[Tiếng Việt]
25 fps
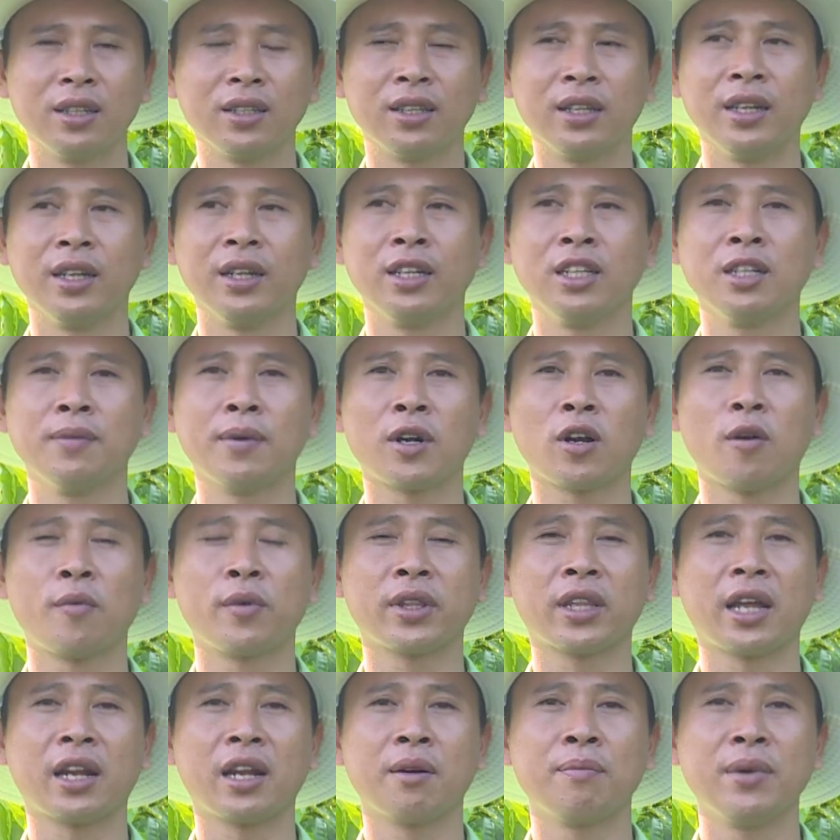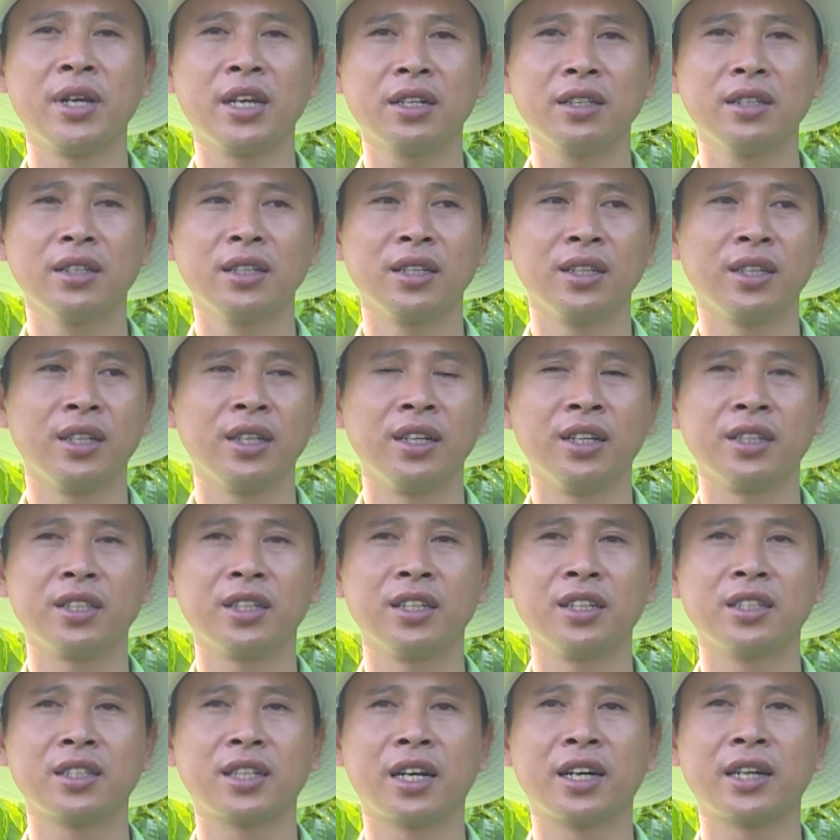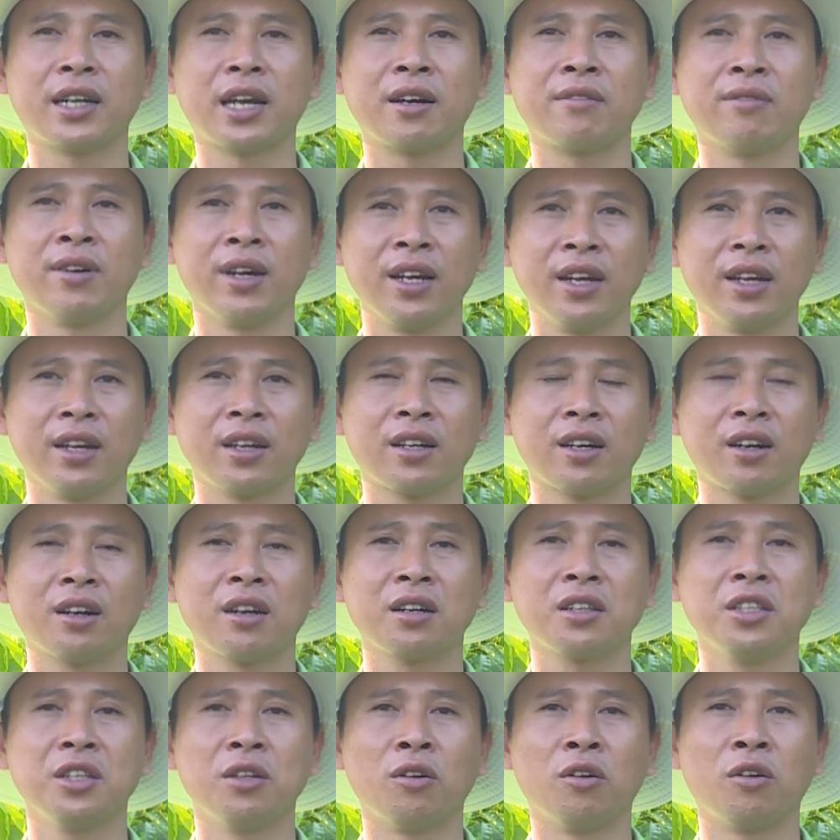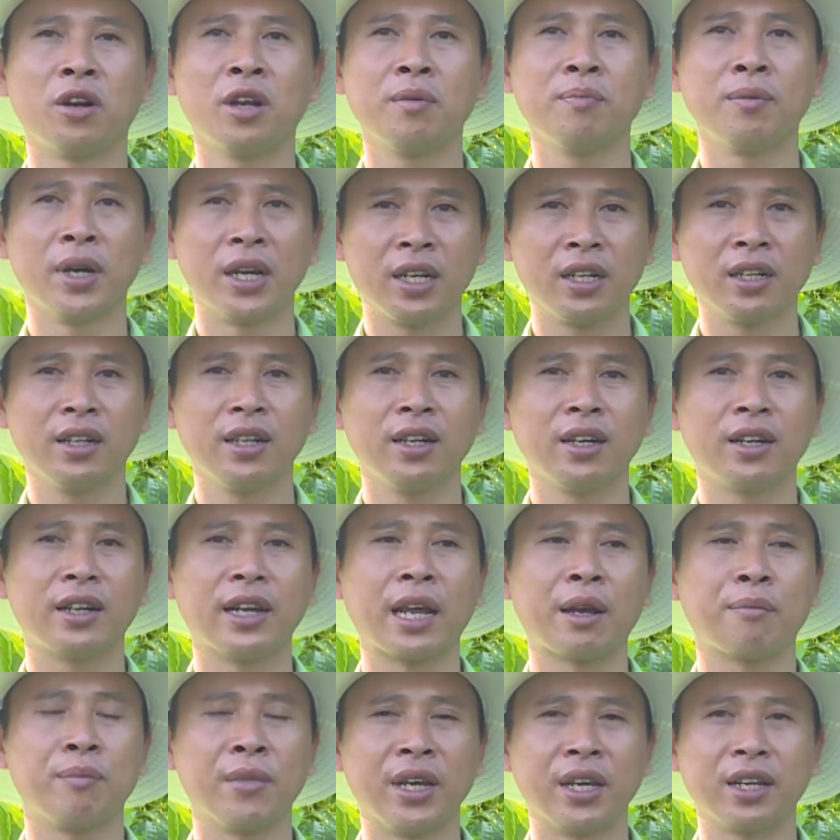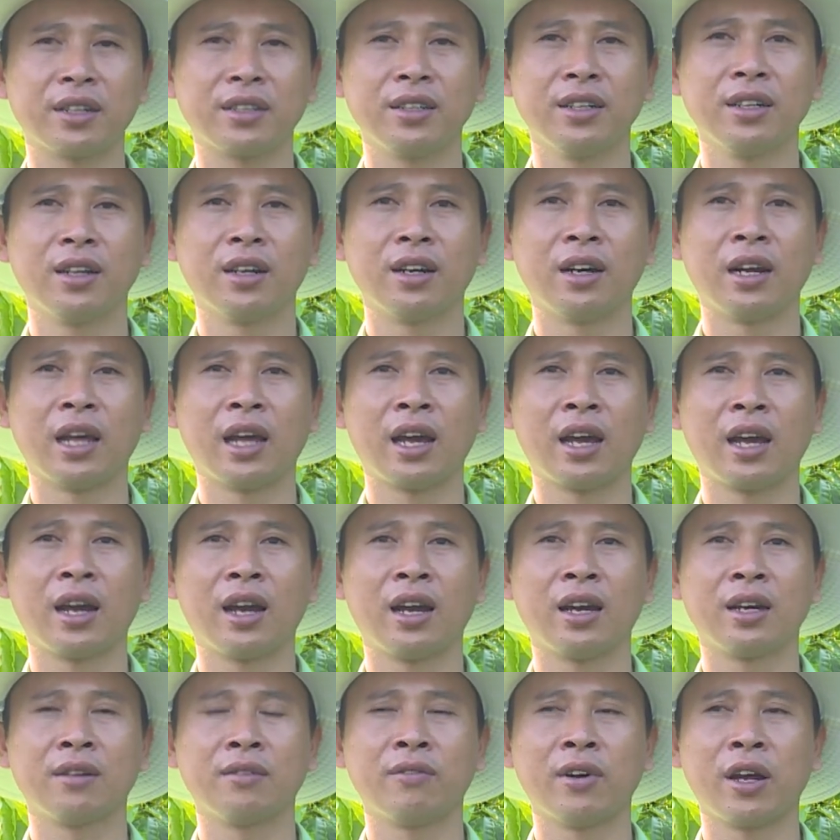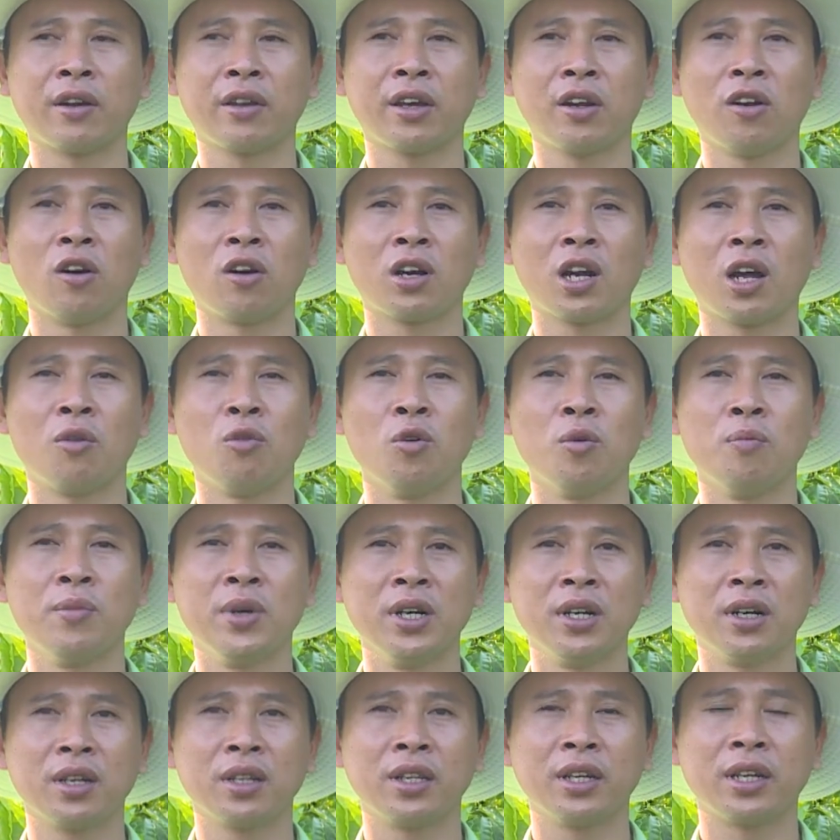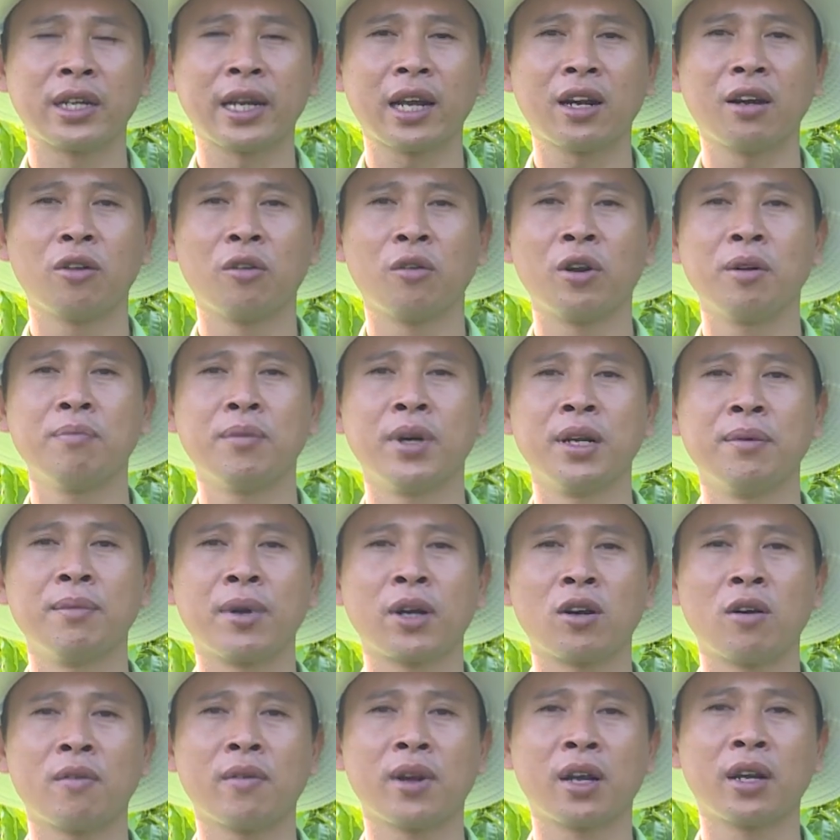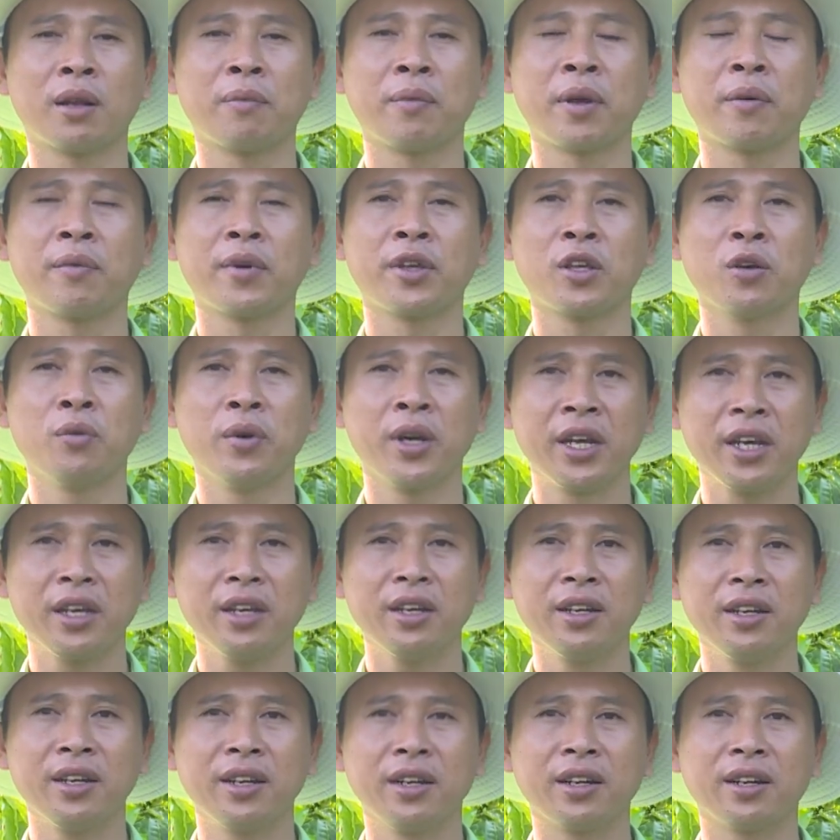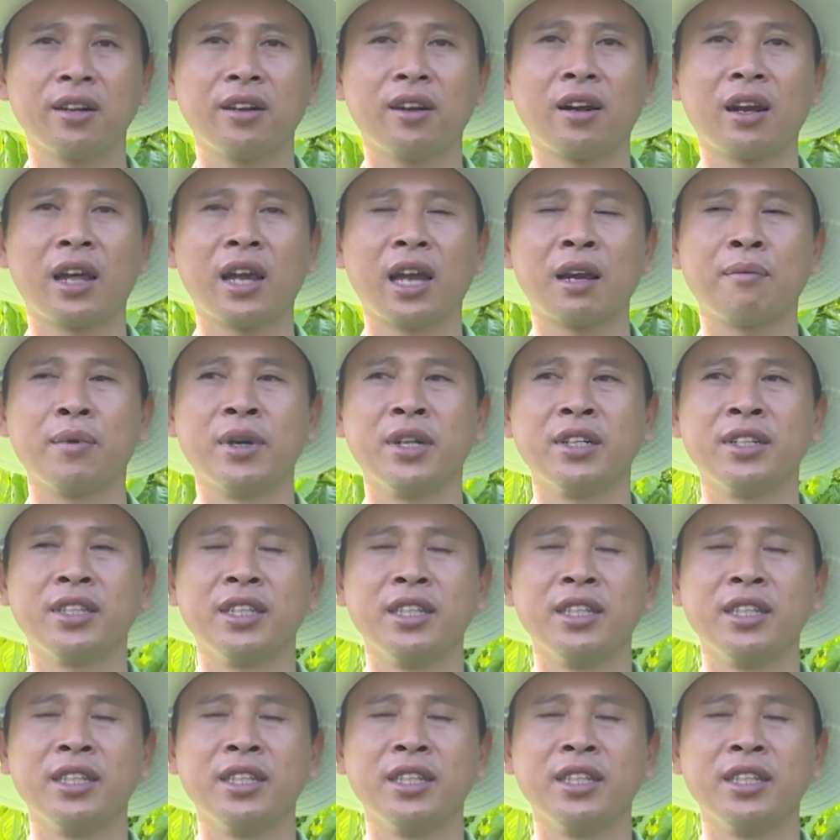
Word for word: Thì như bà con chúng ta đã biết thì trên cây cà phê có rất nhiều loại nấm bệnh, đặc biệt là vào giai đoạn đầu mùa mưa thì các loại nấm bệnh bà con cần đặc biệt phải chú ý, đó là bệnh